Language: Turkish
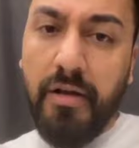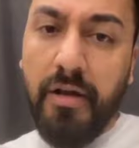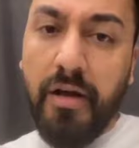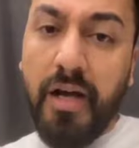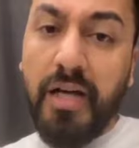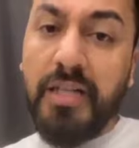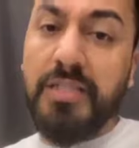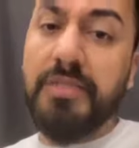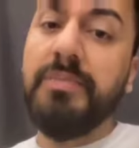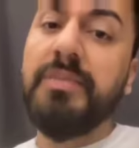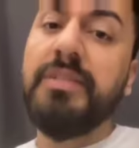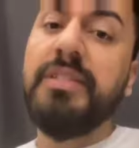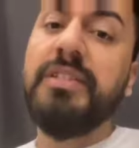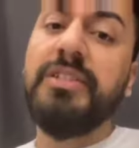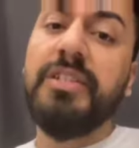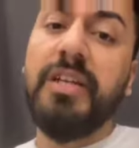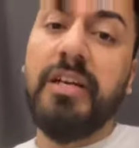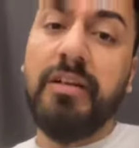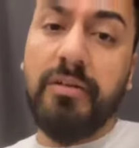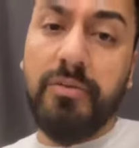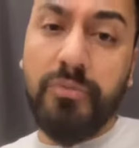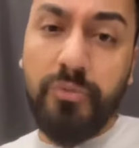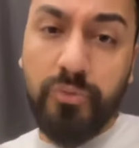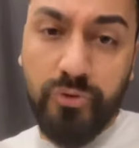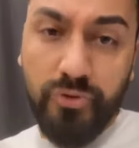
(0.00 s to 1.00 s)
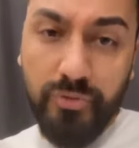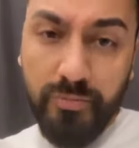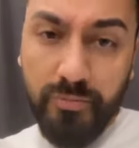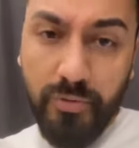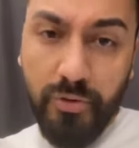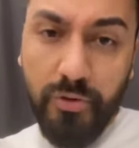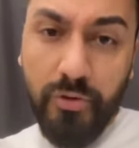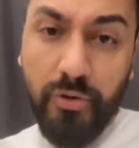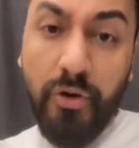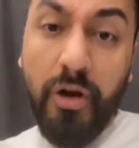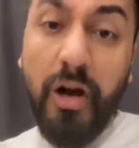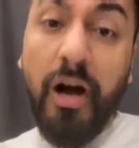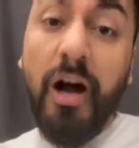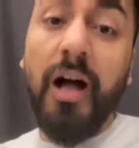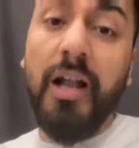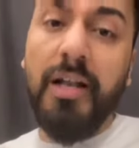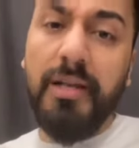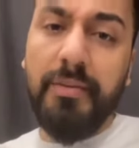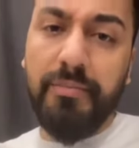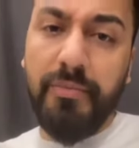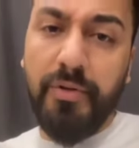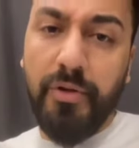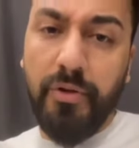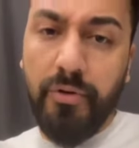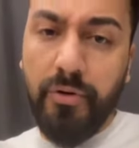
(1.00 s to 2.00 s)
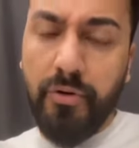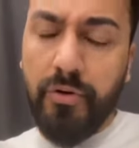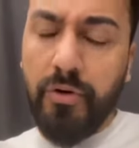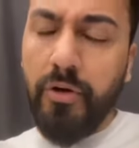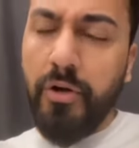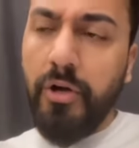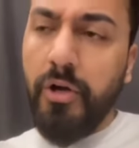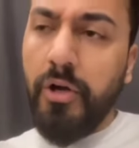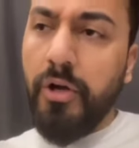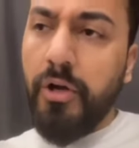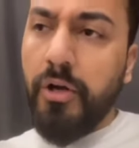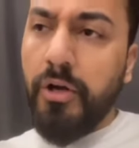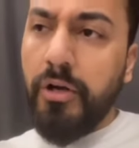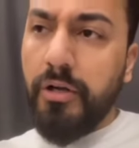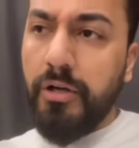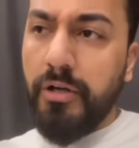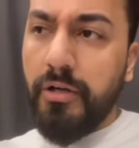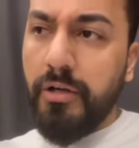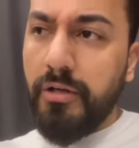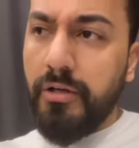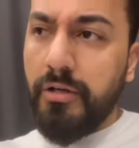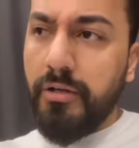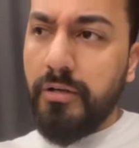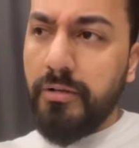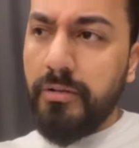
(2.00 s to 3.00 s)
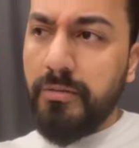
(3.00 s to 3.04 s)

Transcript: hazmedecek gücüm de yok, halim de yok. E,